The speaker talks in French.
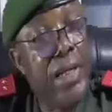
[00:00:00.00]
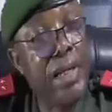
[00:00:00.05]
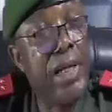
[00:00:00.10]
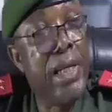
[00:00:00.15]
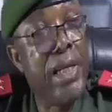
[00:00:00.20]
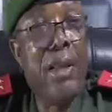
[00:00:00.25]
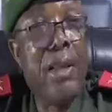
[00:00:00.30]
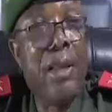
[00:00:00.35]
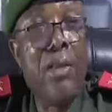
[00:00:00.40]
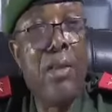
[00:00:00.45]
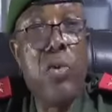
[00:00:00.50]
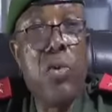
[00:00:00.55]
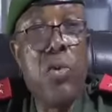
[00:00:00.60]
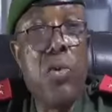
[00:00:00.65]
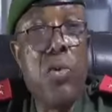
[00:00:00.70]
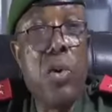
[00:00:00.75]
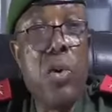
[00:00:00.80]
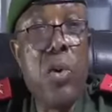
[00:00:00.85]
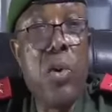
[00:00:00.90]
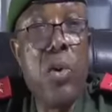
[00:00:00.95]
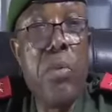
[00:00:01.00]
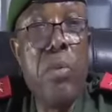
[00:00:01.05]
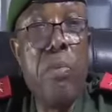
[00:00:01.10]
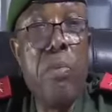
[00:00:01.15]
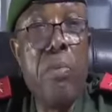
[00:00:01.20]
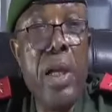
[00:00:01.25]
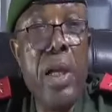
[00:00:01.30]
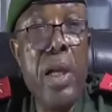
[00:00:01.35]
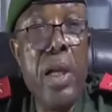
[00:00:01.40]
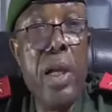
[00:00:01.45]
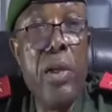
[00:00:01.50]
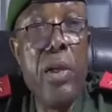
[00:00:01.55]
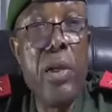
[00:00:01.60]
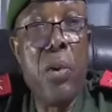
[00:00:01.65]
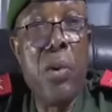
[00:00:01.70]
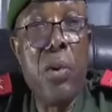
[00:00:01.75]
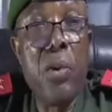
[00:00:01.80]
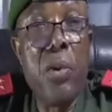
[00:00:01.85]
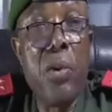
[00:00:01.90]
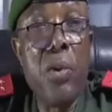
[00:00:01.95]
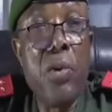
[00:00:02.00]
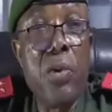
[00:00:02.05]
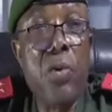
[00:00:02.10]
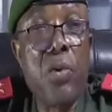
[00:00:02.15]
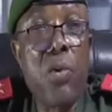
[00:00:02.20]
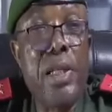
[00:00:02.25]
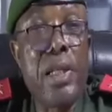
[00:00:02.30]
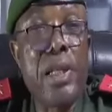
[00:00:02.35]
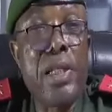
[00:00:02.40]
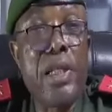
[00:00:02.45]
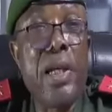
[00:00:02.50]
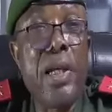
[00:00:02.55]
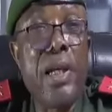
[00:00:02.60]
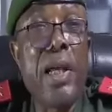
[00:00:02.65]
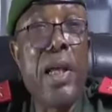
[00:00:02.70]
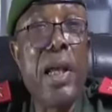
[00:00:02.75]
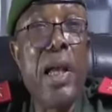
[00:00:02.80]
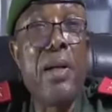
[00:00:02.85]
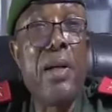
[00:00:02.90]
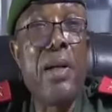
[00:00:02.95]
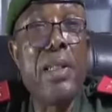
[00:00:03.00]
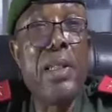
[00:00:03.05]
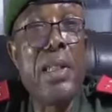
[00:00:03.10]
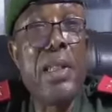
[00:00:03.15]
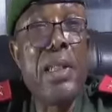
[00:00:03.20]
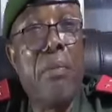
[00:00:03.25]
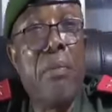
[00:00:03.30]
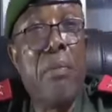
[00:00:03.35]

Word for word: avec ses 2 millions 345